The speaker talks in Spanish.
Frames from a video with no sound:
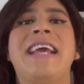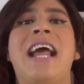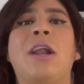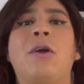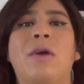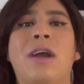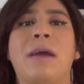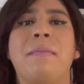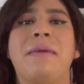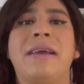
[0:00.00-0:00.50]
y
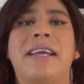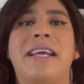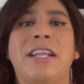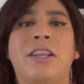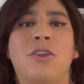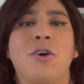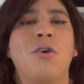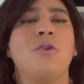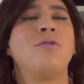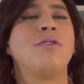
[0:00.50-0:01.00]
algo que me
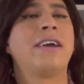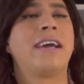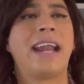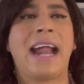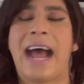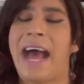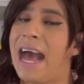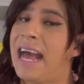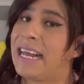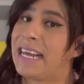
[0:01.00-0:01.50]
quitó un
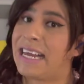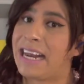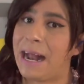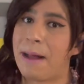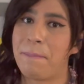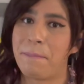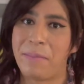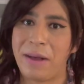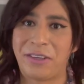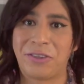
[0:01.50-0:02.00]
gran,
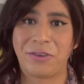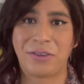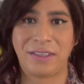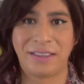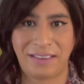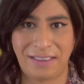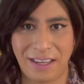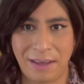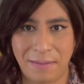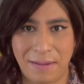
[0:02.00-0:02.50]
gran peso
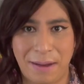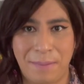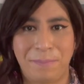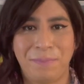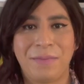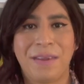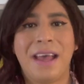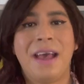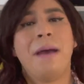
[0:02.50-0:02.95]
de encima.